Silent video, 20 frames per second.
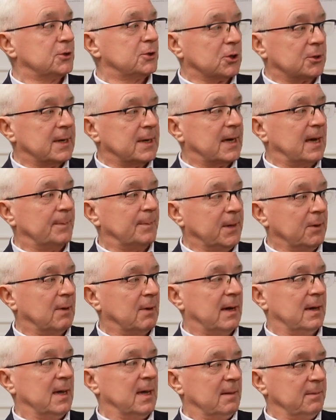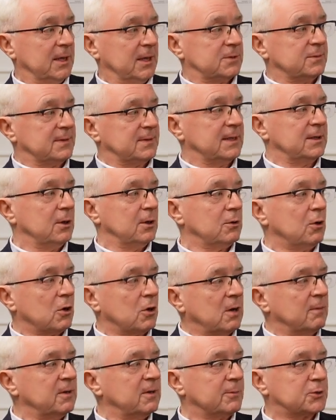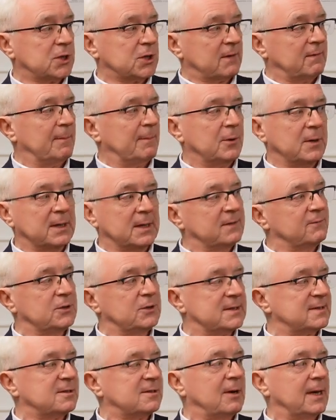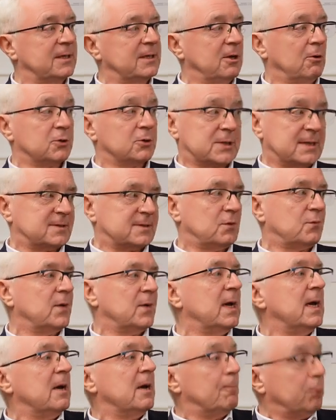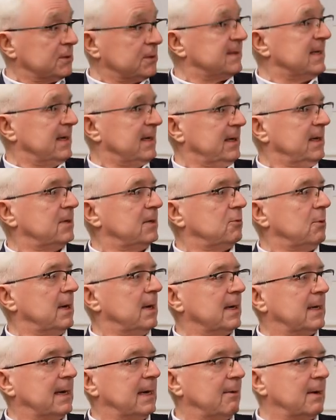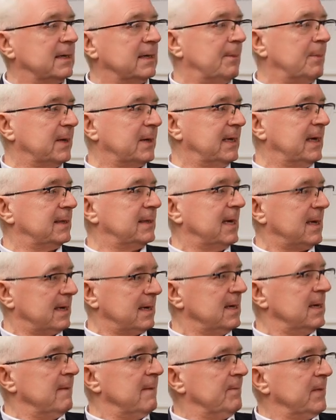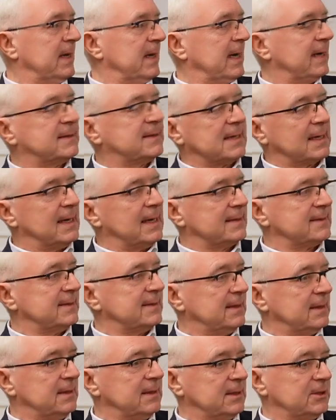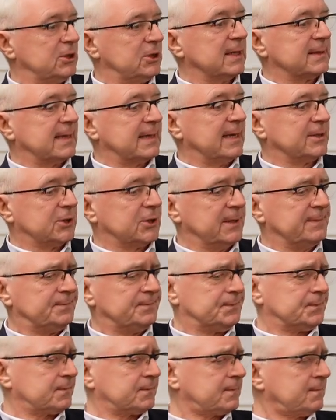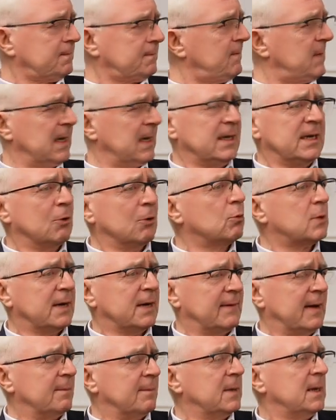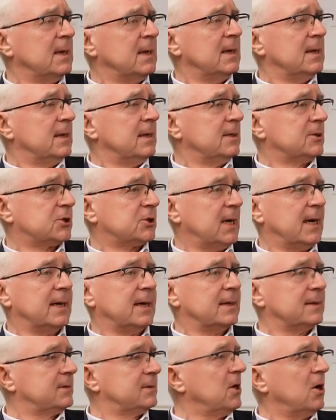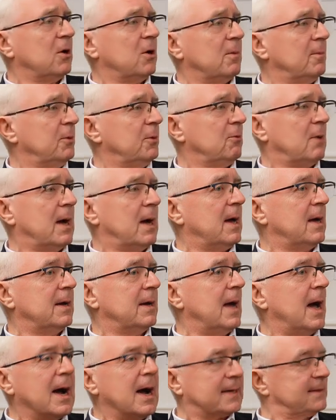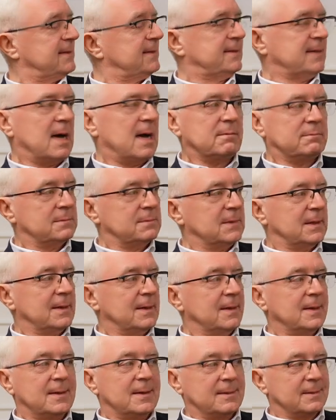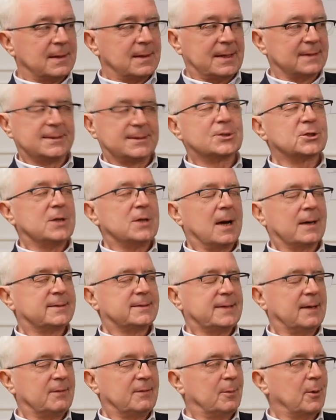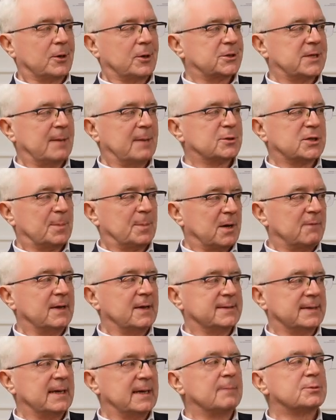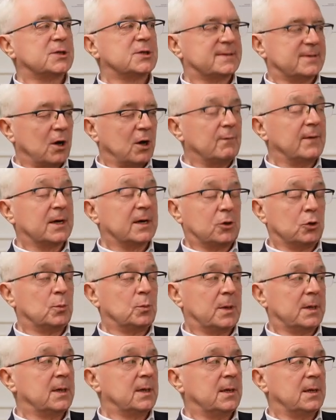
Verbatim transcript: Jokera Piła. Mieliśmy wtedy ogromną przerwę, ponad 20-letnią, czasów Poznani, która grała na parkietach ekstraklasy siatkarzy. I nie ukrywam, że to była akcja, klasyczna akcja wyborcza przeprowadzana przez owe kluby